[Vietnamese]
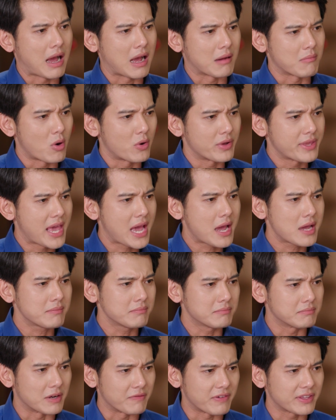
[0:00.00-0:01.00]
Bằng mọi giá
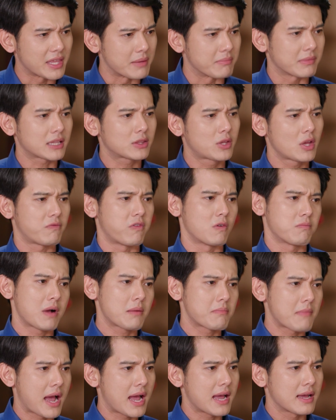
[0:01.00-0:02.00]
Mình phải tìm cách thuyết
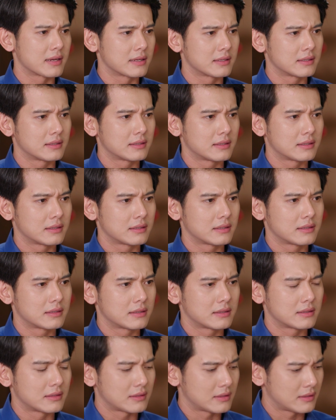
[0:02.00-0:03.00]
phục bác ba
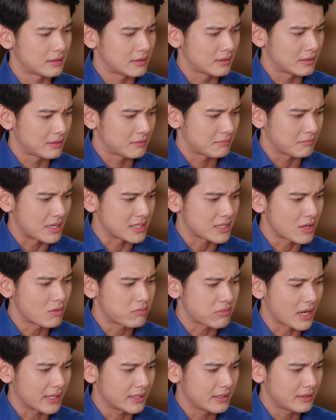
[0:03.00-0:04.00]
Mà
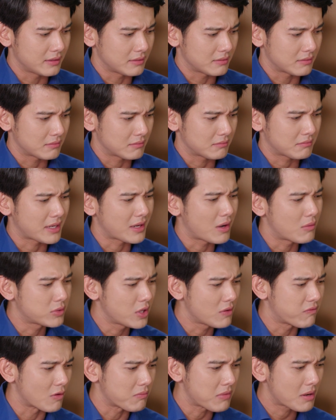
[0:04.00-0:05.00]
sao lúc đó Mày
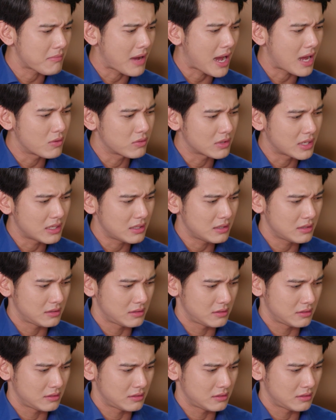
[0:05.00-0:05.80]
không thuyết phục bác ba luôn đi